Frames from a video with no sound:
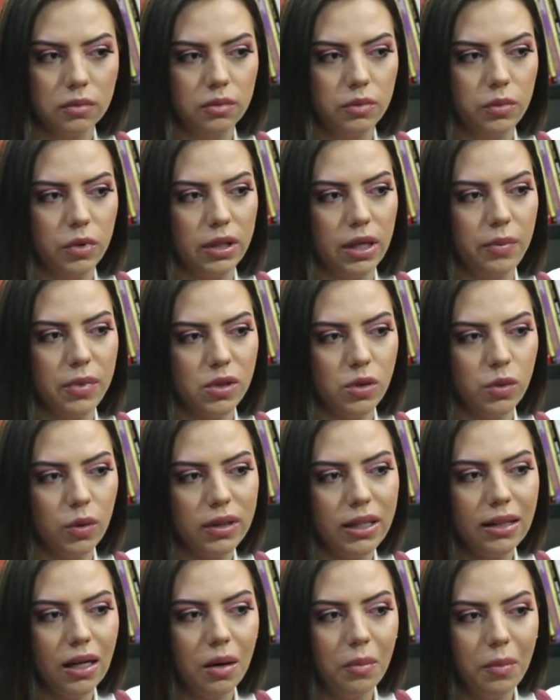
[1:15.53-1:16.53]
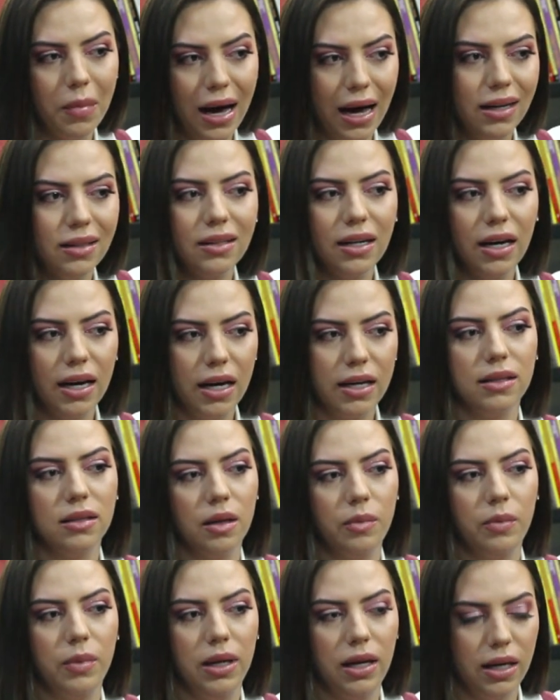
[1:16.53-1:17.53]
Porque a pessoa que trabalha na área
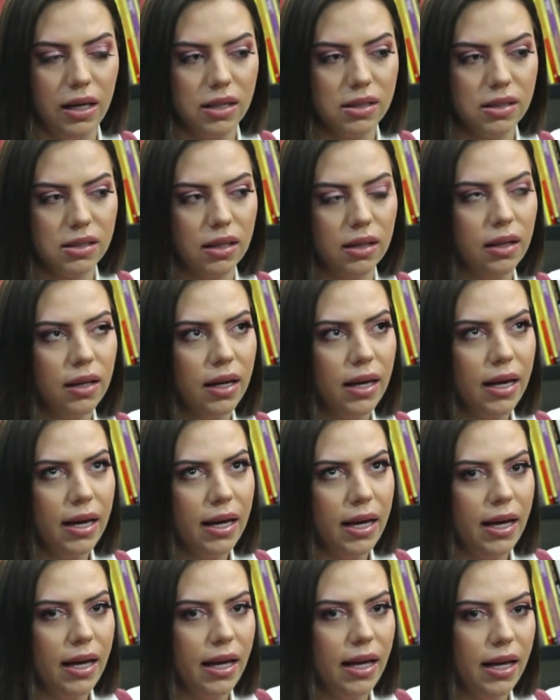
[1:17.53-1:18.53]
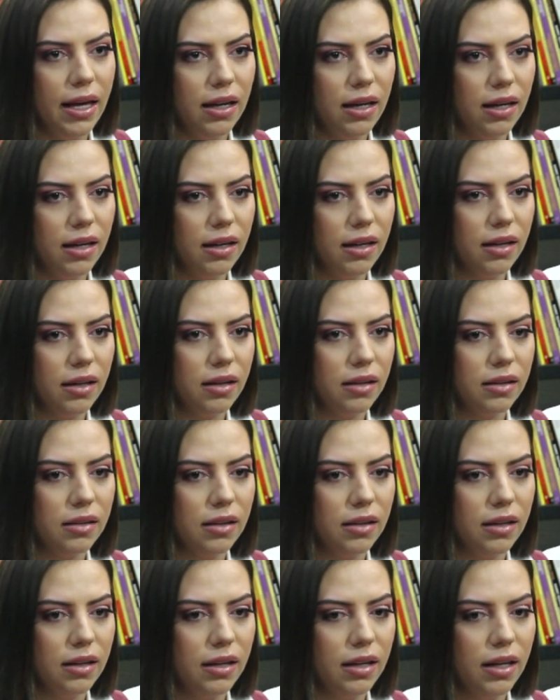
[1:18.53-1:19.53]
da beleza, ela
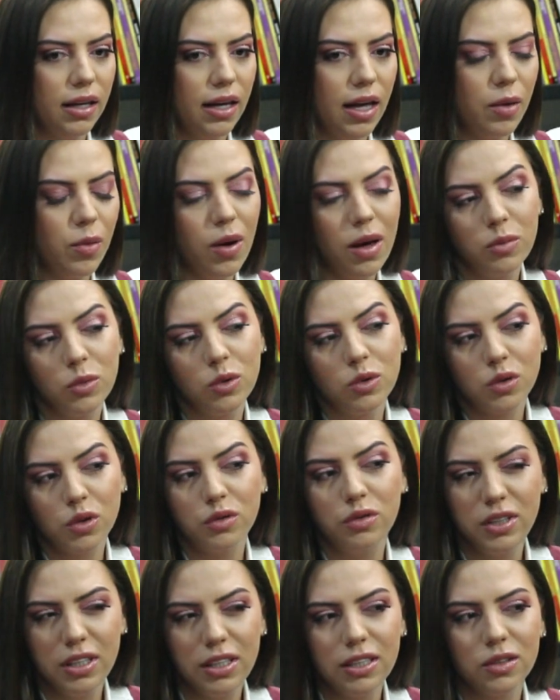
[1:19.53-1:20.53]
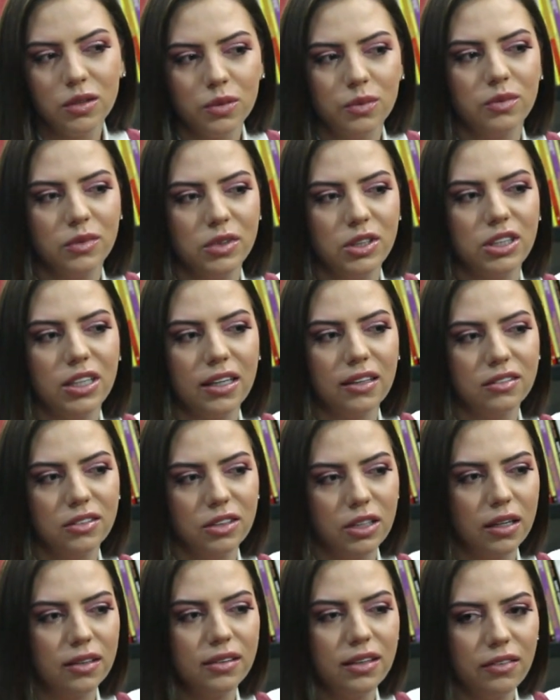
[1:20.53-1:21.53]
é, é, muito sofrido. Já,
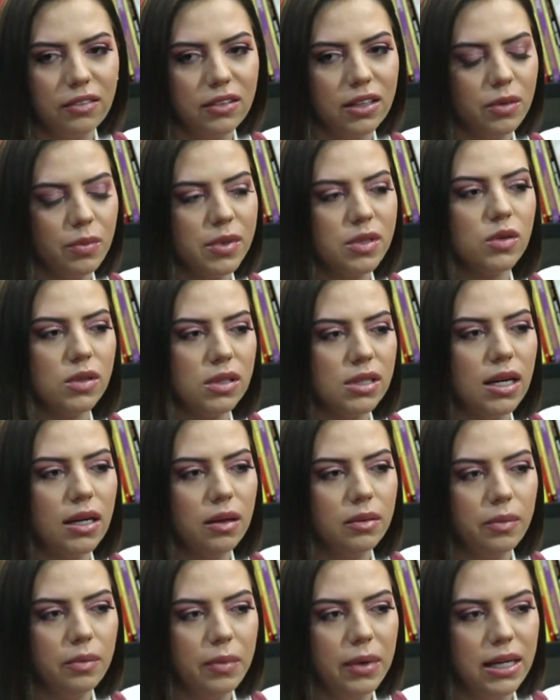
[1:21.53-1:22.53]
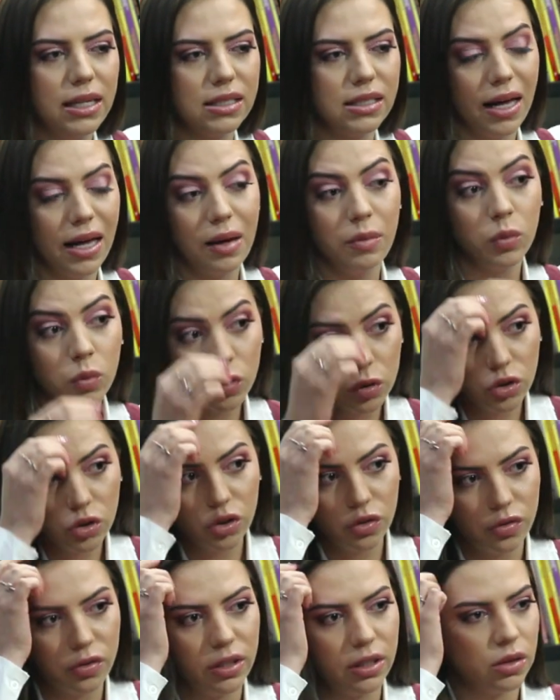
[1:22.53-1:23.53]
já teve aqui pessoas da área da beleza. É muito
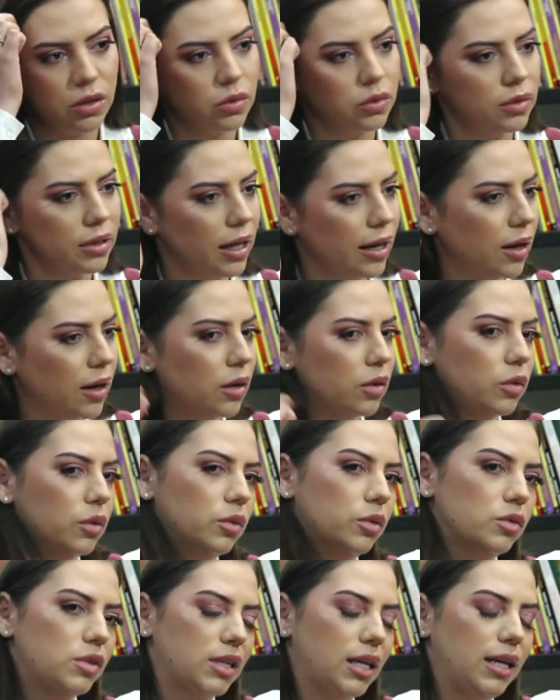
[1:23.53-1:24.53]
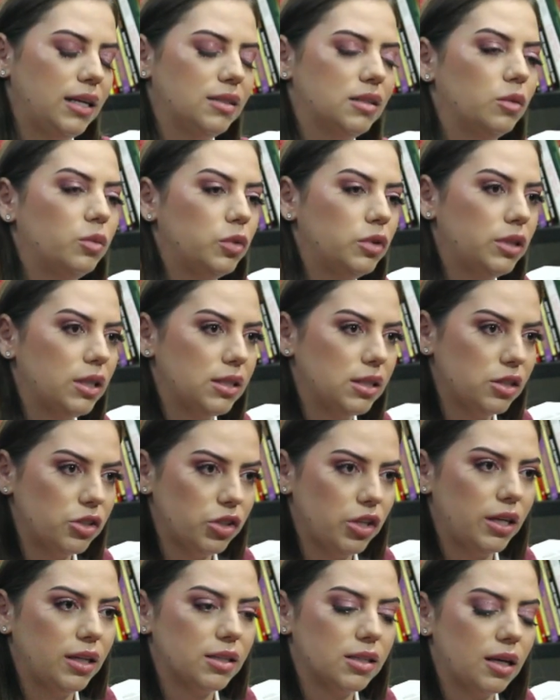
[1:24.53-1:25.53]
difícil, né? Os clientes são muito
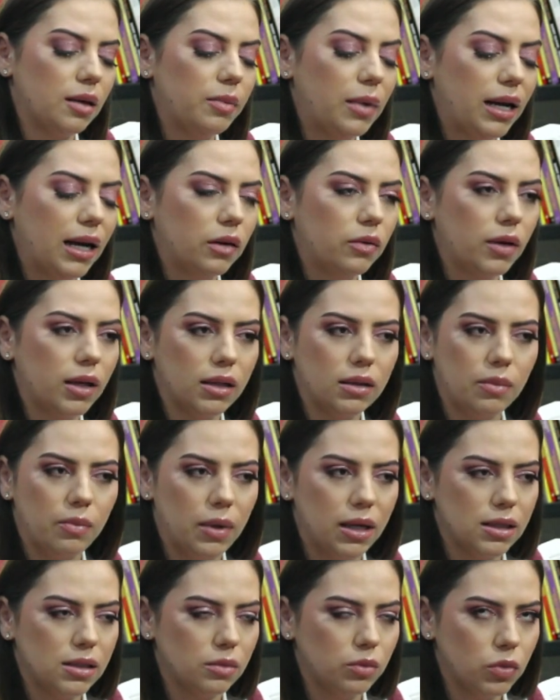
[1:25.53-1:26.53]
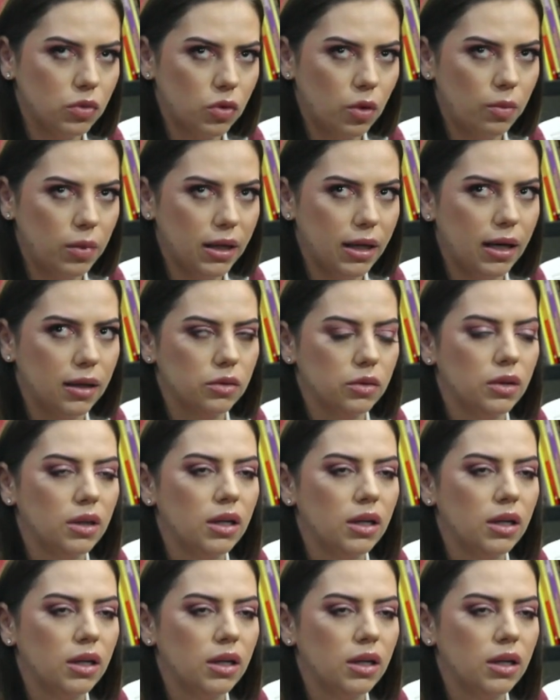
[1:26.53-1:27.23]
exigentes. Trabalhar com a área da beleza é muito complicado.